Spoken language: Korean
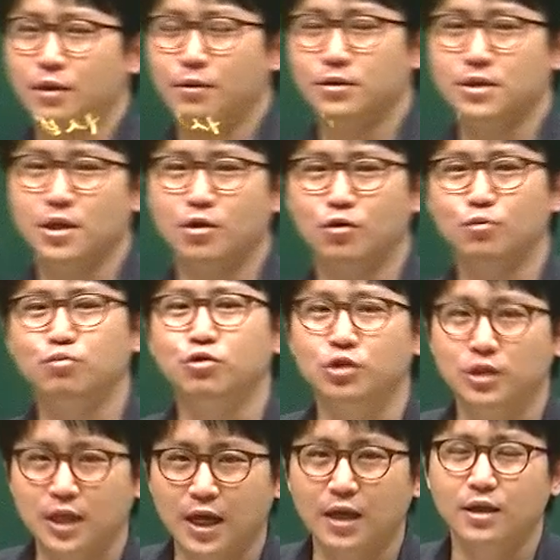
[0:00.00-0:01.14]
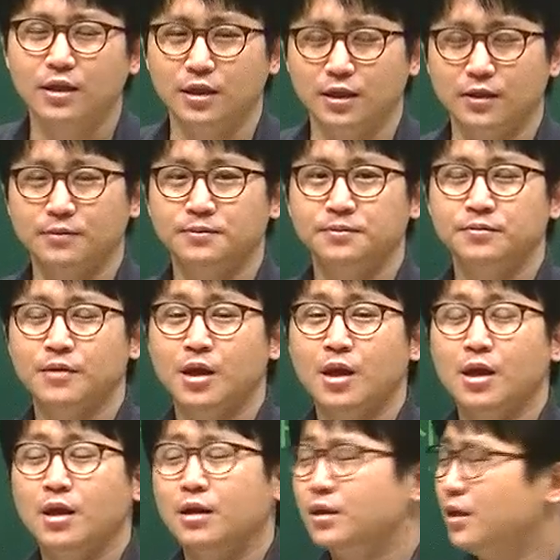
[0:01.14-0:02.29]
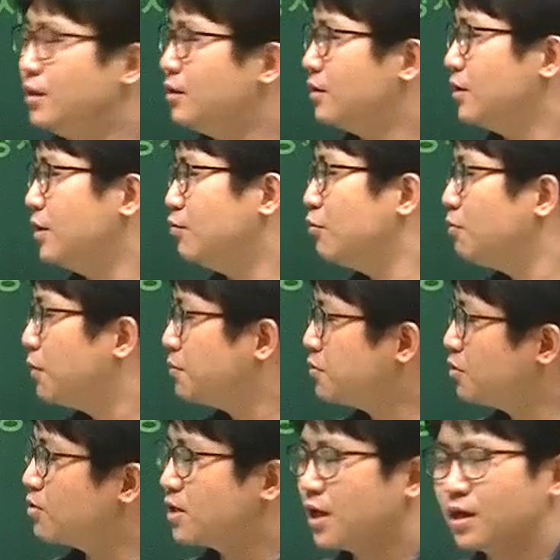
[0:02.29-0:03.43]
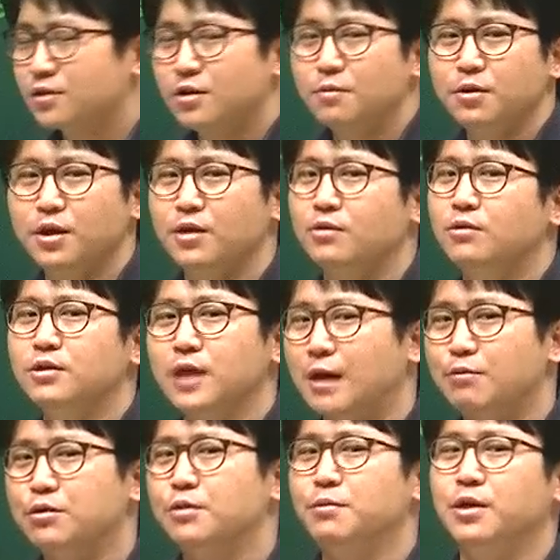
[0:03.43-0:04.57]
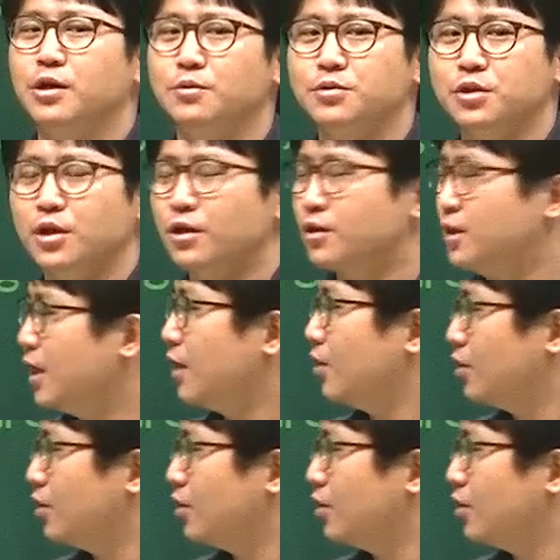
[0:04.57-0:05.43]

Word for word: 대명사라고 부른다 이런 얘기. 근데 이거를 문법적으로 제가 설명해 놓은 건 아무 의미가 없어요. 그냥